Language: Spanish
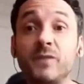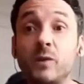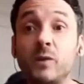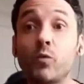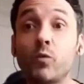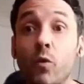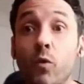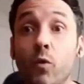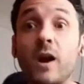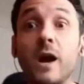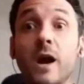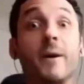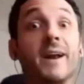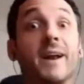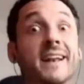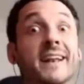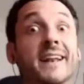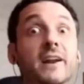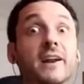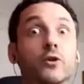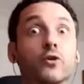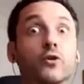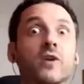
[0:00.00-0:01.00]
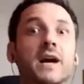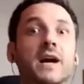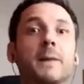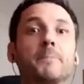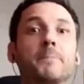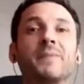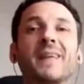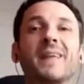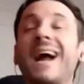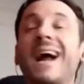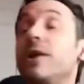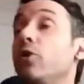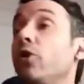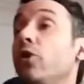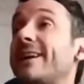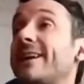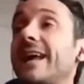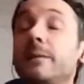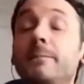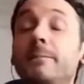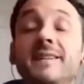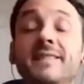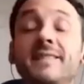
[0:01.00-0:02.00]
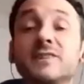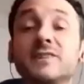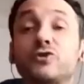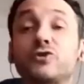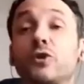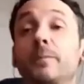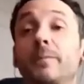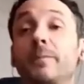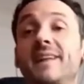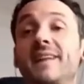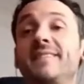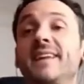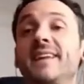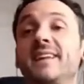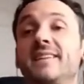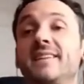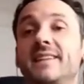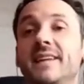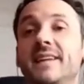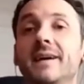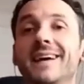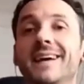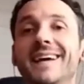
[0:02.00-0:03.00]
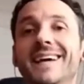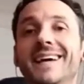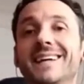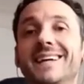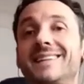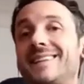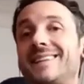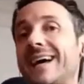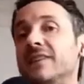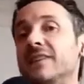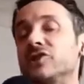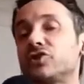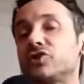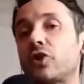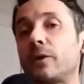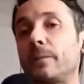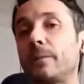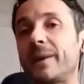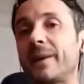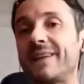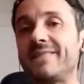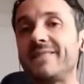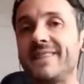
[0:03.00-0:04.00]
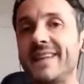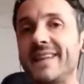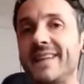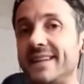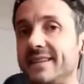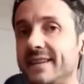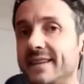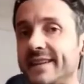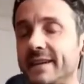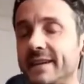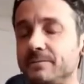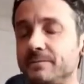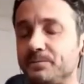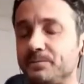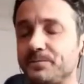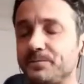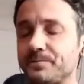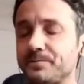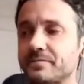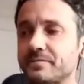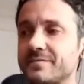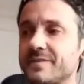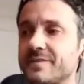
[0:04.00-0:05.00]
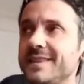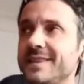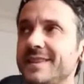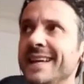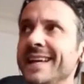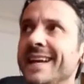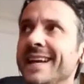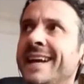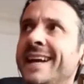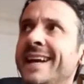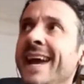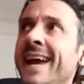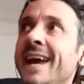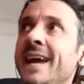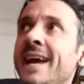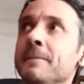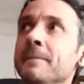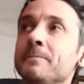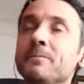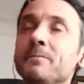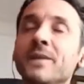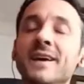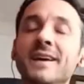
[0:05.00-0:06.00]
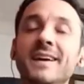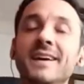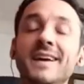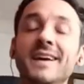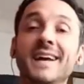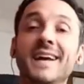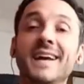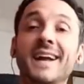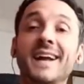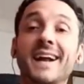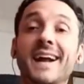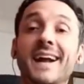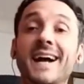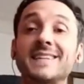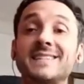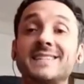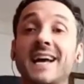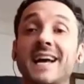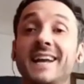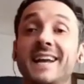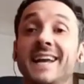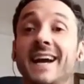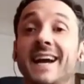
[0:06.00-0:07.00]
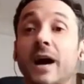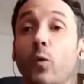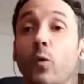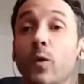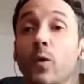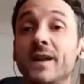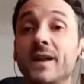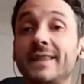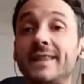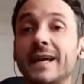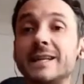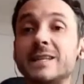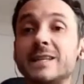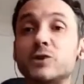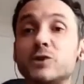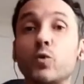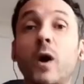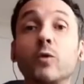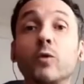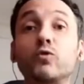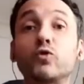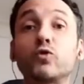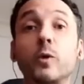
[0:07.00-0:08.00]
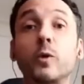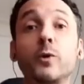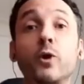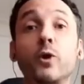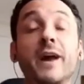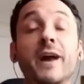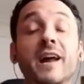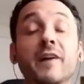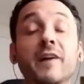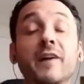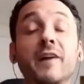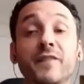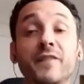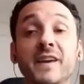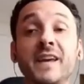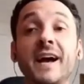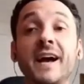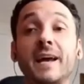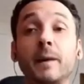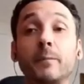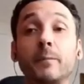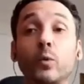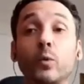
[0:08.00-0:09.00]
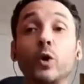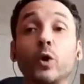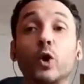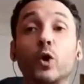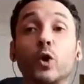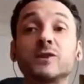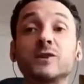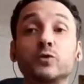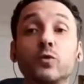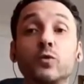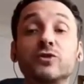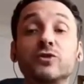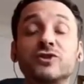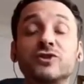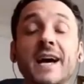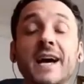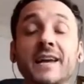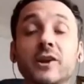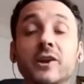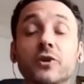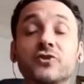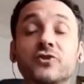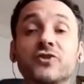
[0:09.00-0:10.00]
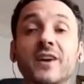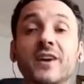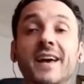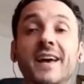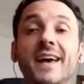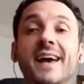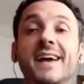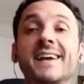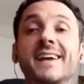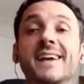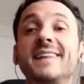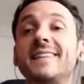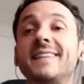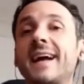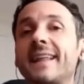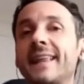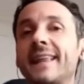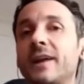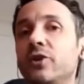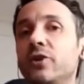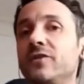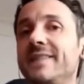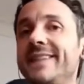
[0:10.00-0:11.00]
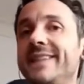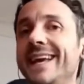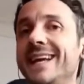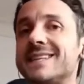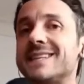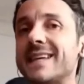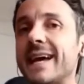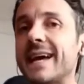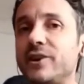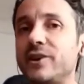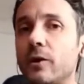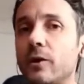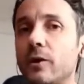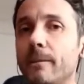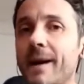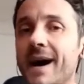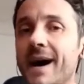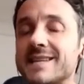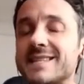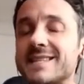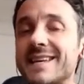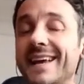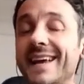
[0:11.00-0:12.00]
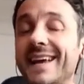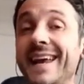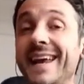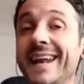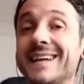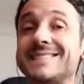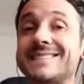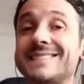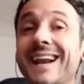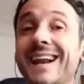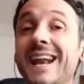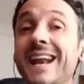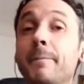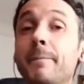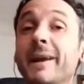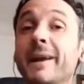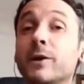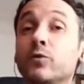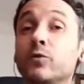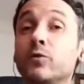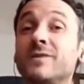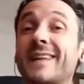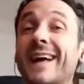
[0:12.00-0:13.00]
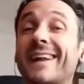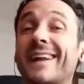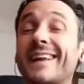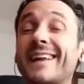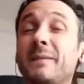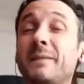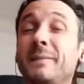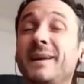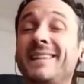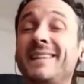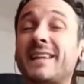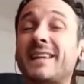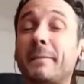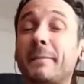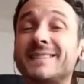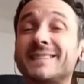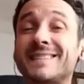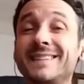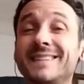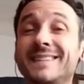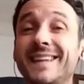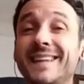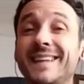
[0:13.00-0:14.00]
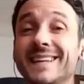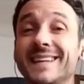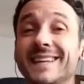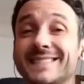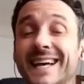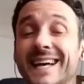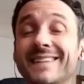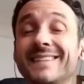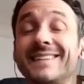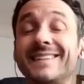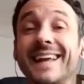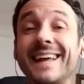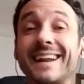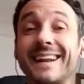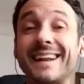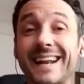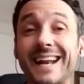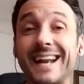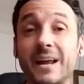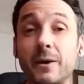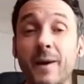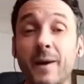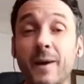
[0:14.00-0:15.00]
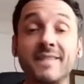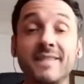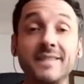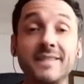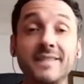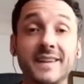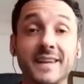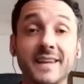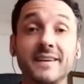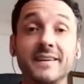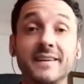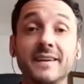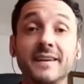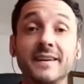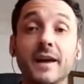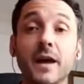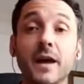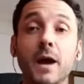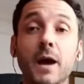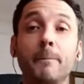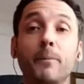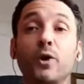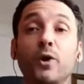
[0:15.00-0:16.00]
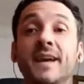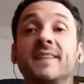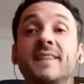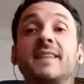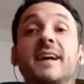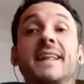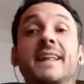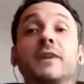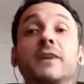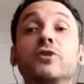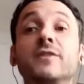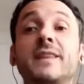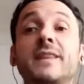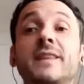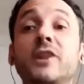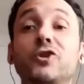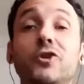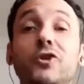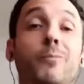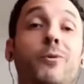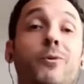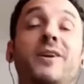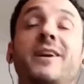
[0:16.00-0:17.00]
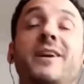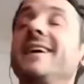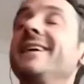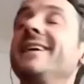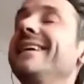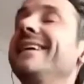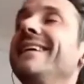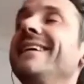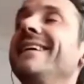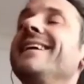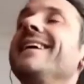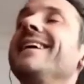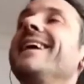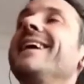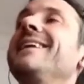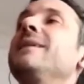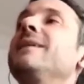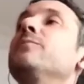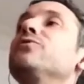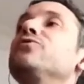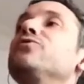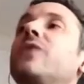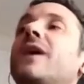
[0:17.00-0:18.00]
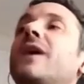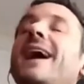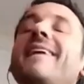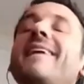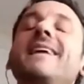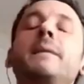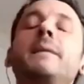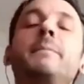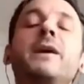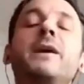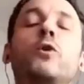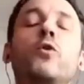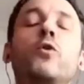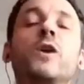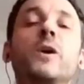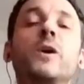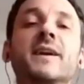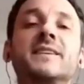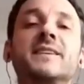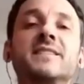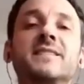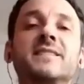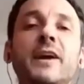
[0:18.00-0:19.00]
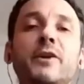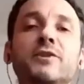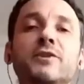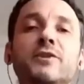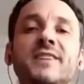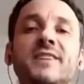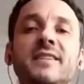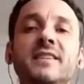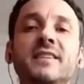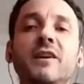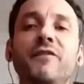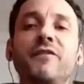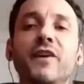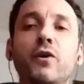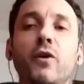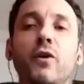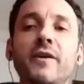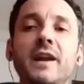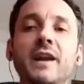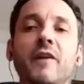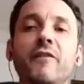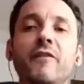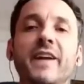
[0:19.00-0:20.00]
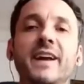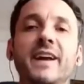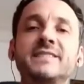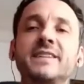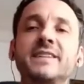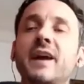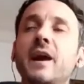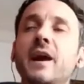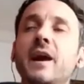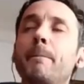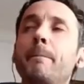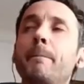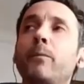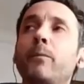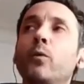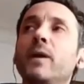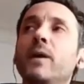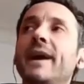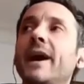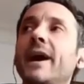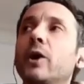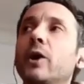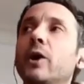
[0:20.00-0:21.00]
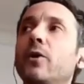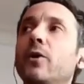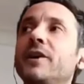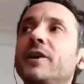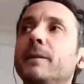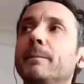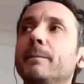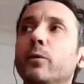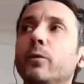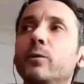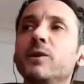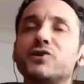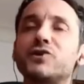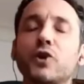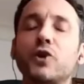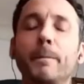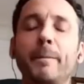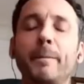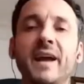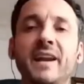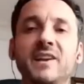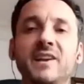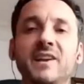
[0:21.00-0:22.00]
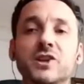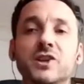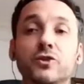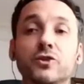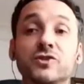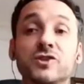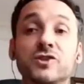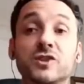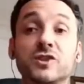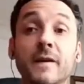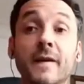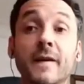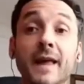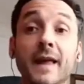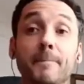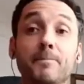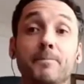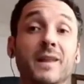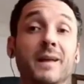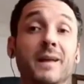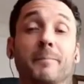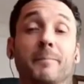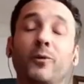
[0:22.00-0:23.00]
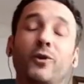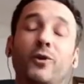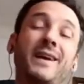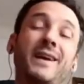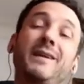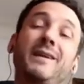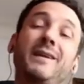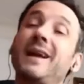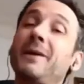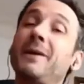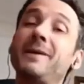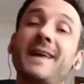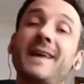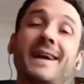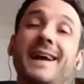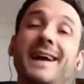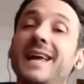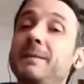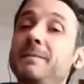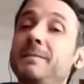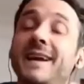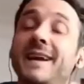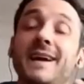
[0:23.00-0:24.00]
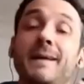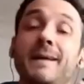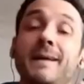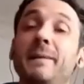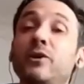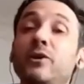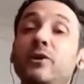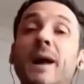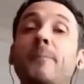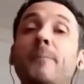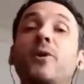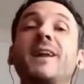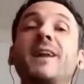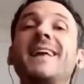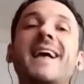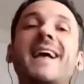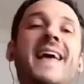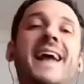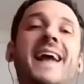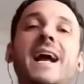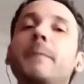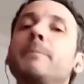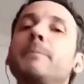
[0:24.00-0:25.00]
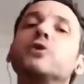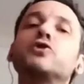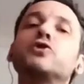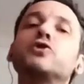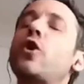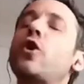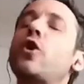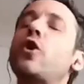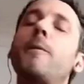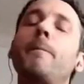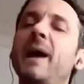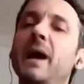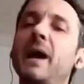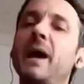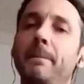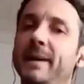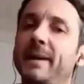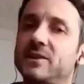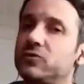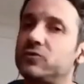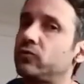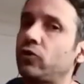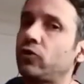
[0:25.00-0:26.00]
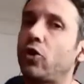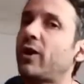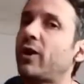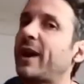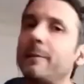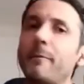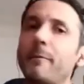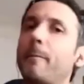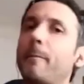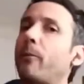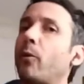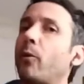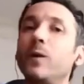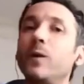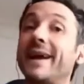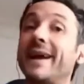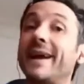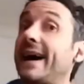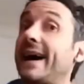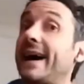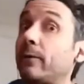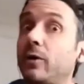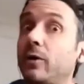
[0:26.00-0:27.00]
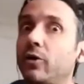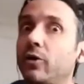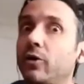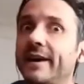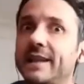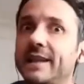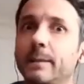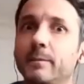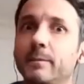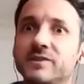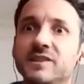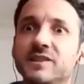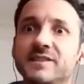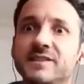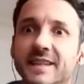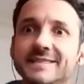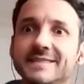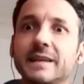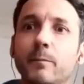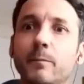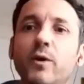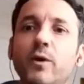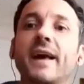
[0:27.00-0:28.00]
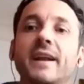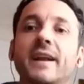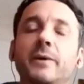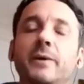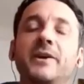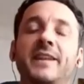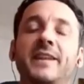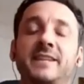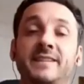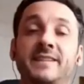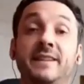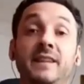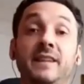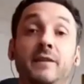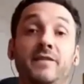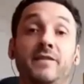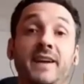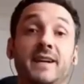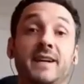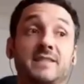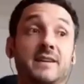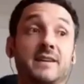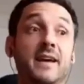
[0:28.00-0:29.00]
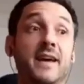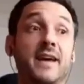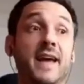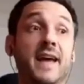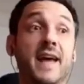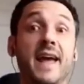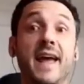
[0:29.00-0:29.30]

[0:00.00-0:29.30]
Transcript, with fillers: dibuja una banana roja. Algo realmente sorprendente. Tan sorprendente que Gazaniga cuenta en su autobiografía que publicó hace unos años que tardaron 10 años más en hacer la pregunta realmente más interesante y relevante ¿Por qué tardaron tanto? Porque en el mundo académico, universitario y científico hay una frase que es publicar o morir, publish or perish. Entonces, porque en la vida académica, medio la moneda de cambio son los papers. Todos queremos publicar con los que estamos en ciencia en buenas revistas científicas.